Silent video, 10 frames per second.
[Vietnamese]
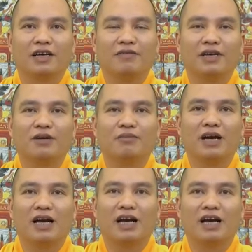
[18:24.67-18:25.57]
cái việc
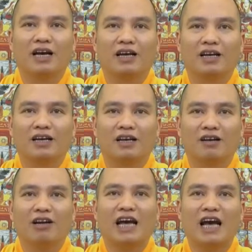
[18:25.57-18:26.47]
mà
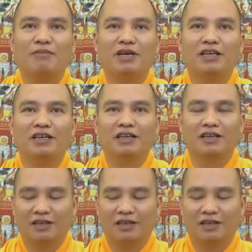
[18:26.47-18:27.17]
con cái mình